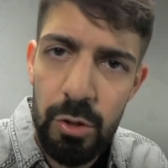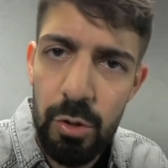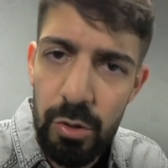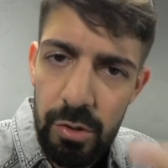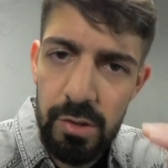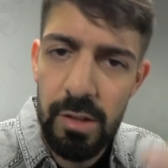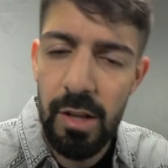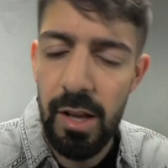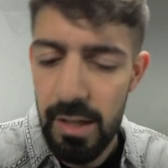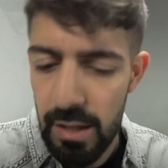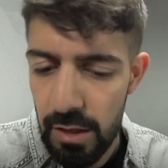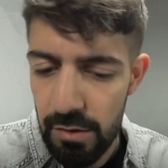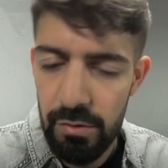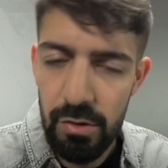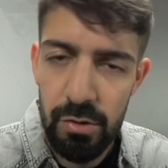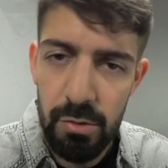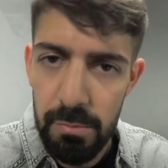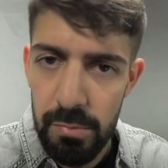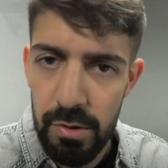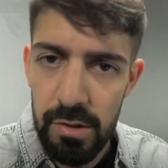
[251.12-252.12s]
Künstler
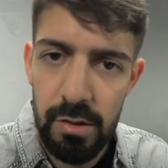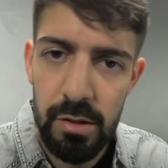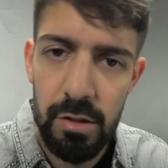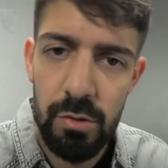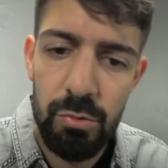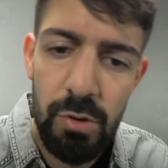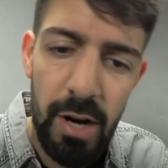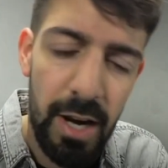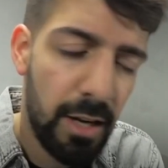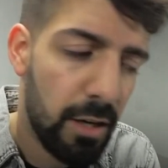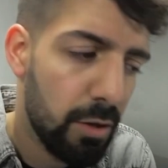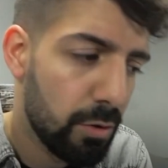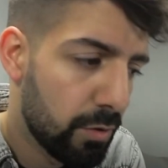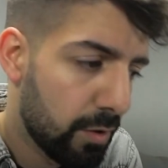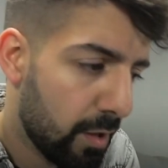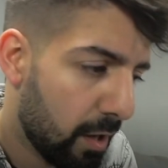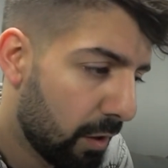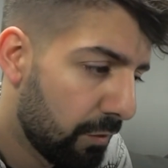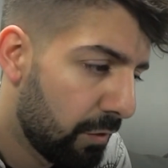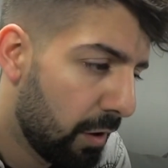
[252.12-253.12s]
irgendwie so ein bisschen ranke und
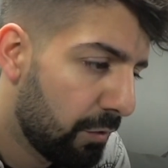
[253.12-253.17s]
sage,